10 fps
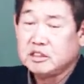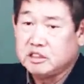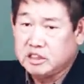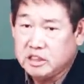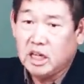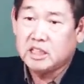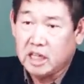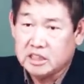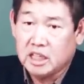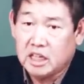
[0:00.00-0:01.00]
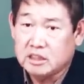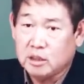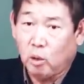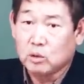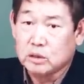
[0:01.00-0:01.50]
지가
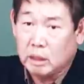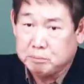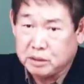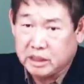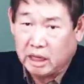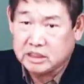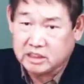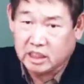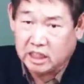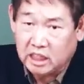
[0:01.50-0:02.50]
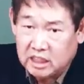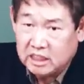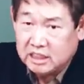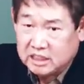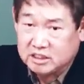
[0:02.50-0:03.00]
대장하는데 어느 남편이 같이 사나
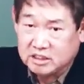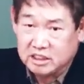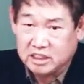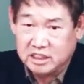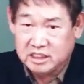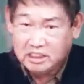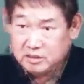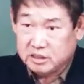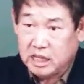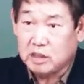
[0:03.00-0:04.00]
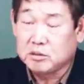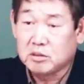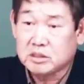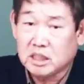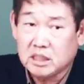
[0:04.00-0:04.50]
그지
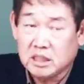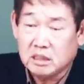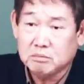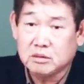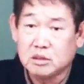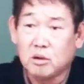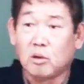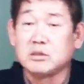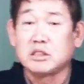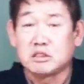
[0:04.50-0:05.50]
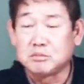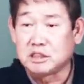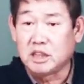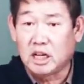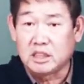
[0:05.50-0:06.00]
장성살 한번 언제쯤
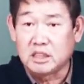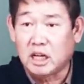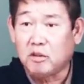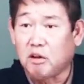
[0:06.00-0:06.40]
지나갔나